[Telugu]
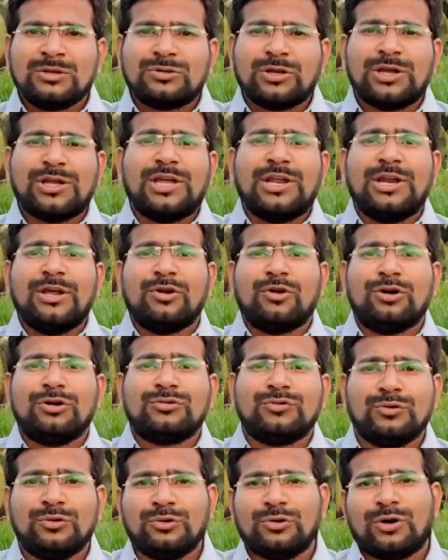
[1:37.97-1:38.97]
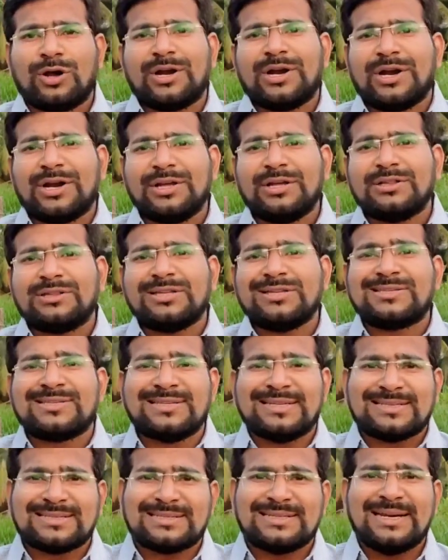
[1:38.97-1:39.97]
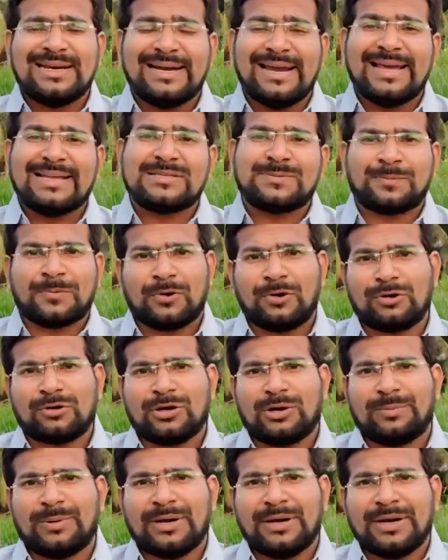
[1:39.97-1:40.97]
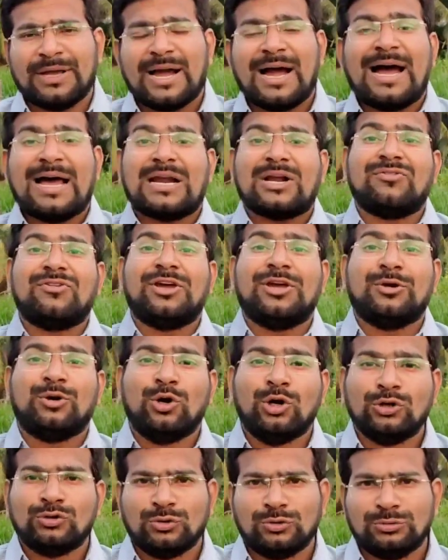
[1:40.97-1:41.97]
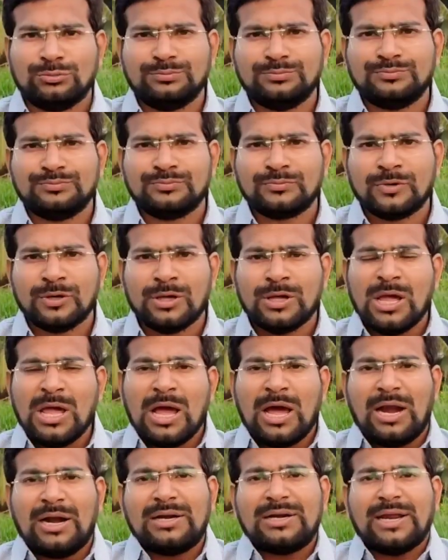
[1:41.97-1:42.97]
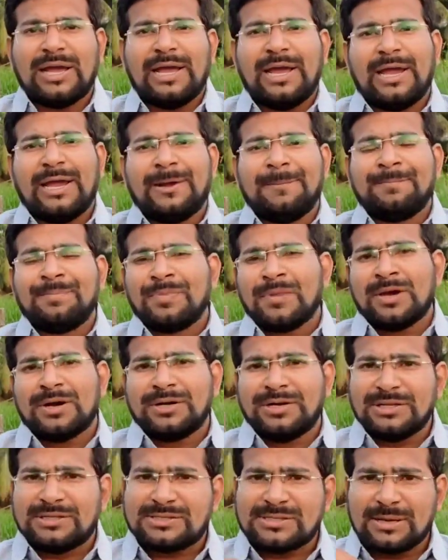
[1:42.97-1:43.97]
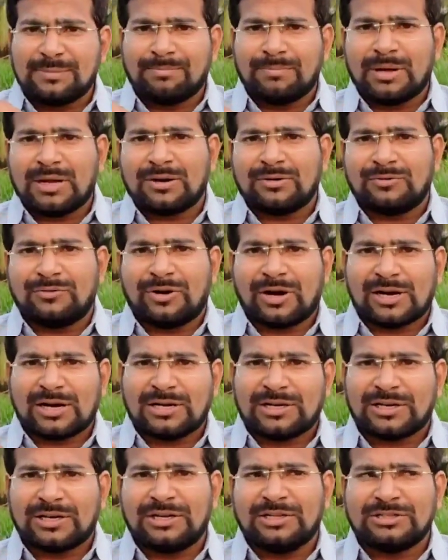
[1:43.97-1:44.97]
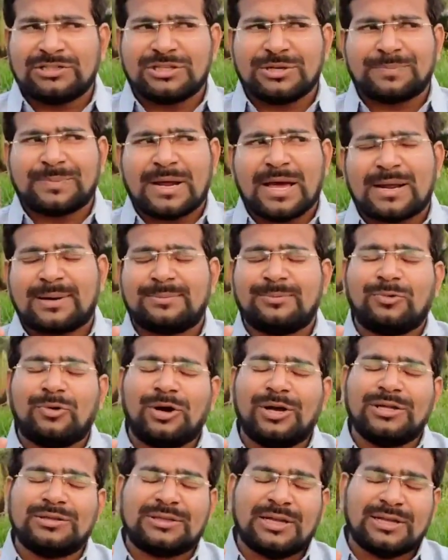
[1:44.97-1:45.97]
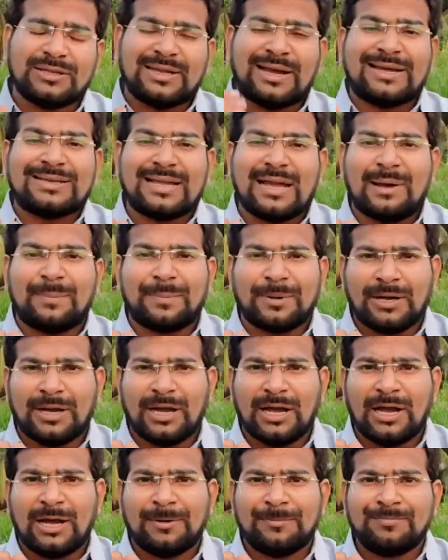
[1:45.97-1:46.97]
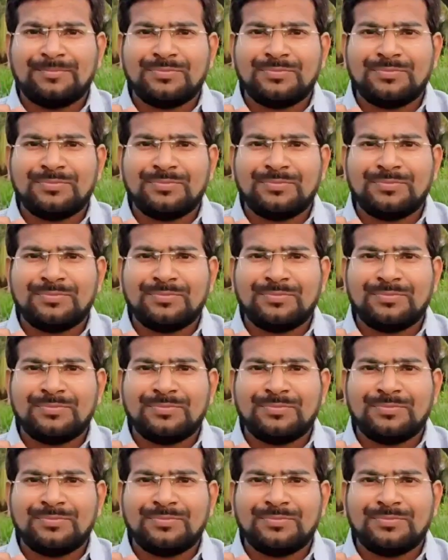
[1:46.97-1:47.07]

సో ఎన్ని రోజులు అని అడిగితే సిక్స్టీ డేస్ ప్రోగ్రామ్ అండి అరవై రోజులు అంటే డిసెంబర్ ఒకటి నుంచి ప్రారంభం అయితే దాదాపుగా